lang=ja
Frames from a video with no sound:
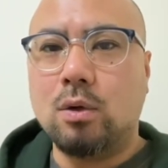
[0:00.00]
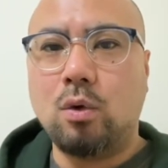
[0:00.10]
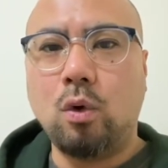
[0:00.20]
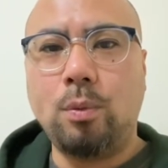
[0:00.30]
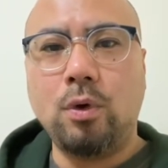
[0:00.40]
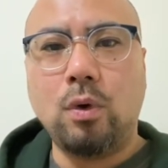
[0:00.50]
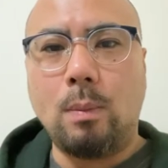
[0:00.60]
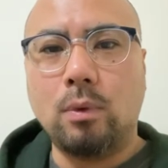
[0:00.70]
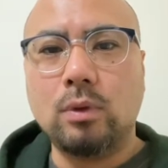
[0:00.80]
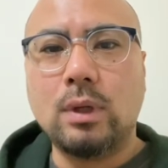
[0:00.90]
5秒は
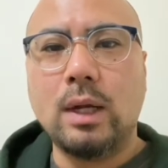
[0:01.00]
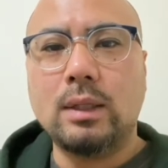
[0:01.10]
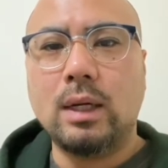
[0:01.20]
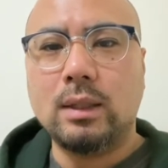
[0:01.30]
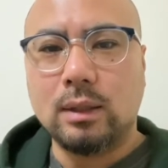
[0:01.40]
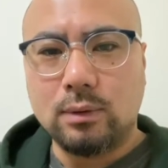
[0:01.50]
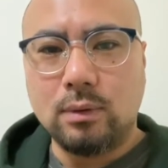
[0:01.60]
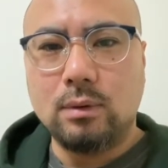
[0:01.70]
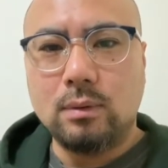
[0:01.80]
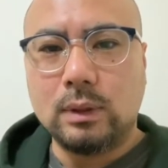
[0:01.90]
もったいないなと
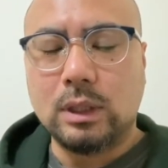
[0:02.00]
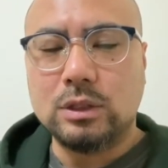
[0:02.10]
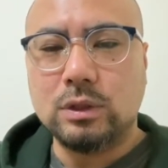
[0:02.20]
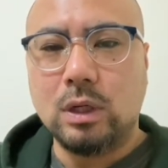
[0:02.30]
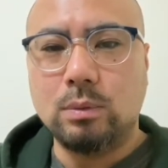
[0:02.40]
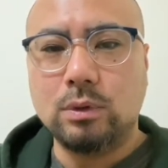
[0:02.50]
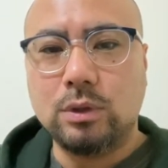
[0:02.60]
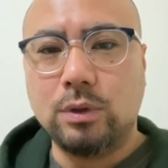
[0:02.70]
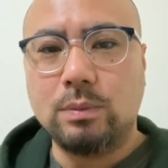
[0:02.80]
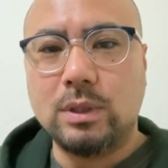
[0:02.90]
私は思って
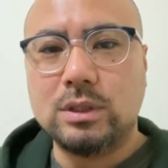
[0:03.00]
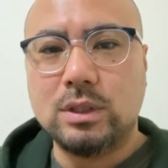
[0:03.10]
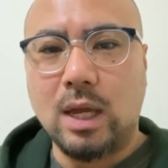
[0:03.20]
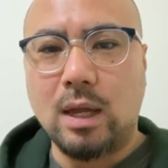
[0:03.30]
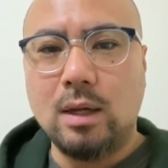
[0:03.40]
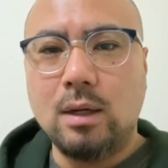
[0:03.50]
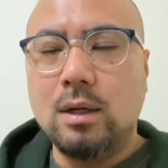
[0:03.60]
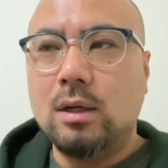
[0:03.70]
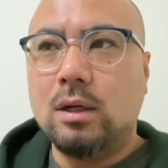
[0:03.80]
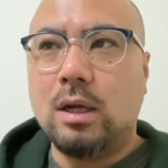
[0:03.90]
おりまして、
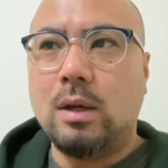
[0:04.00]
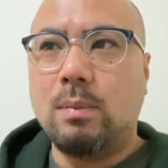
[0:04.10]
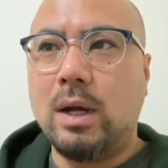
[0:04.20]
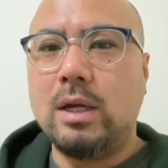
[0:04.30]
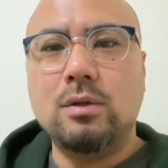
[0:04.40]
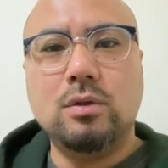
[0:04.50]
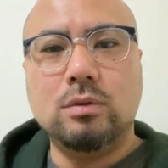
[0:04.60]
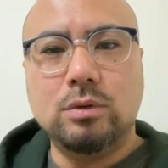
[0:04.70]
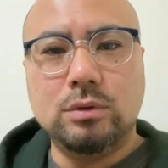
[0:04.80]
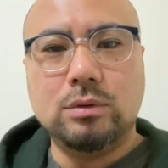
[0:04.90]
え
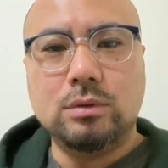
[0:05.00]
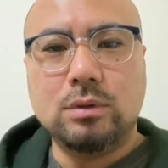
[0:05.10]
マイルール、